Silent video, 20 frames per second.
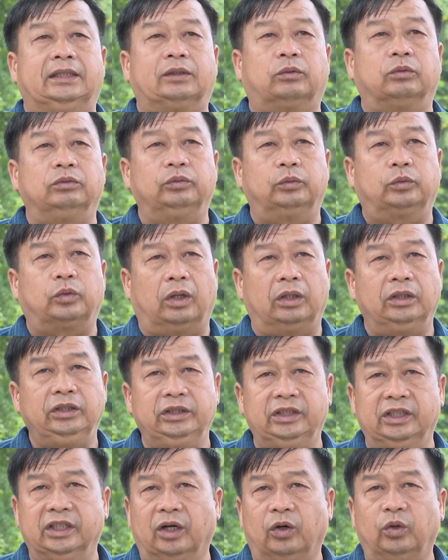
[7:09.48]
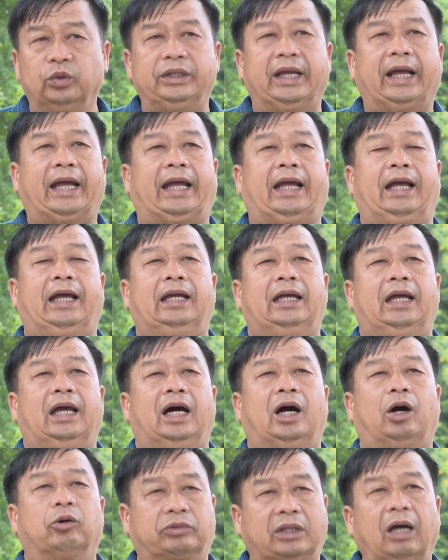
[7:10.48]
thì cũng có nhiều nhà
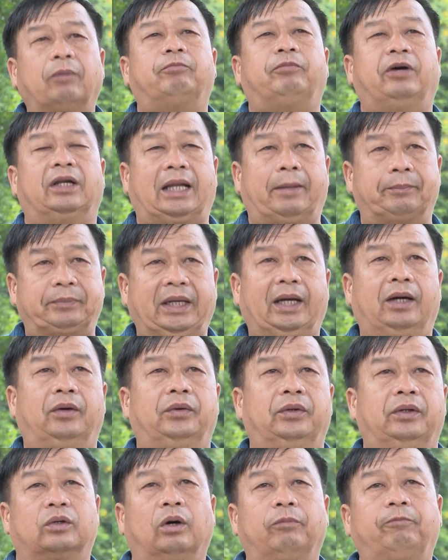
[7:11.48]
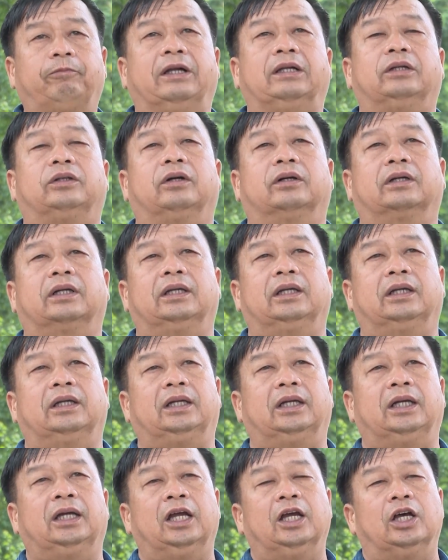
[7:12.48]
học tập và làm theo, góp phần cho cái
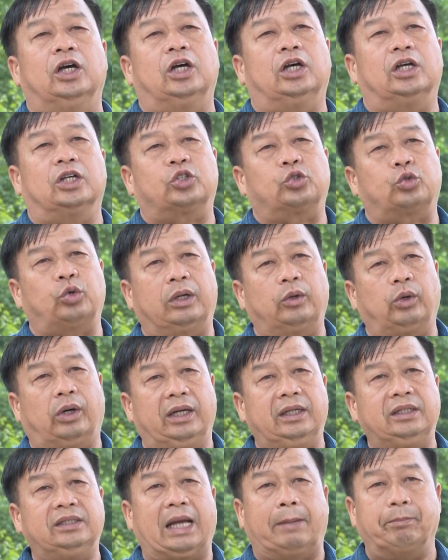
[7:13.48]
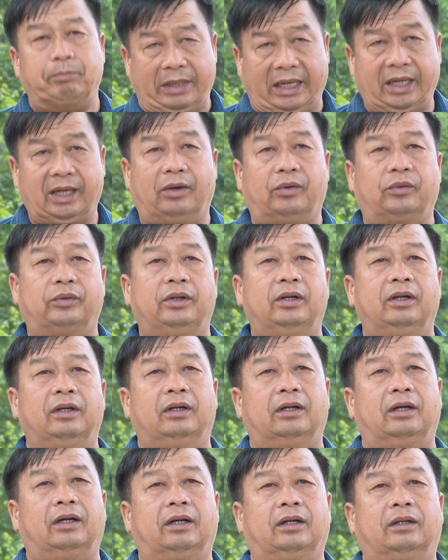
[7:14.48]
à, xóa đói giảm nghèo,
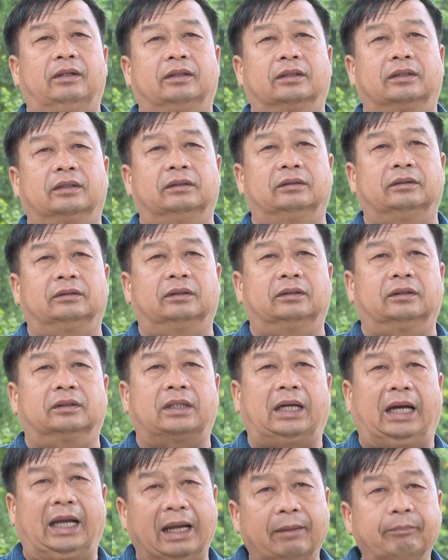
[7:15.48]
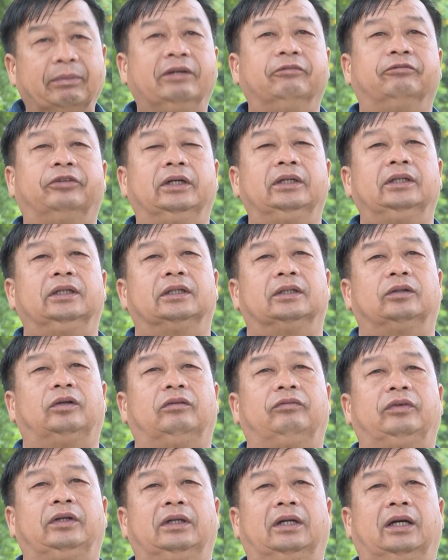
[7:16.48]
à, khá là bền vững
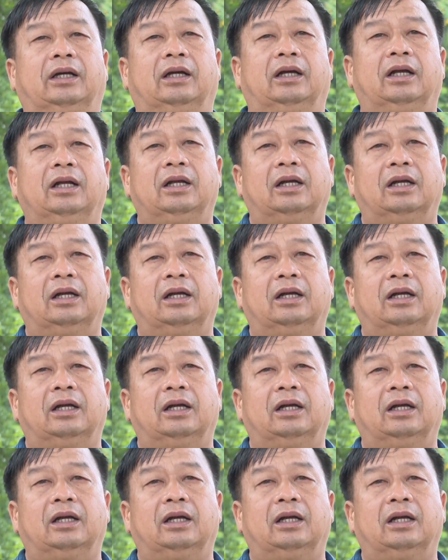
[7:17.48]
đối với à,